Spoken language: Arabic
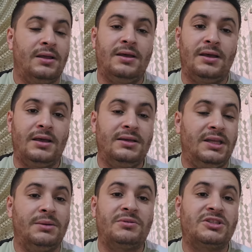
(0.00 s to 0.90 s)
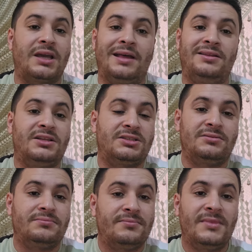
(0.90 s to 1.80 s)
آه يعني ما مش تقادناش
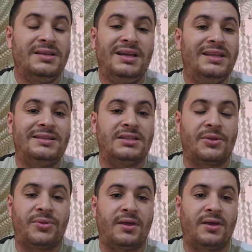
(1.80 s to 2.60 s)
يعني انت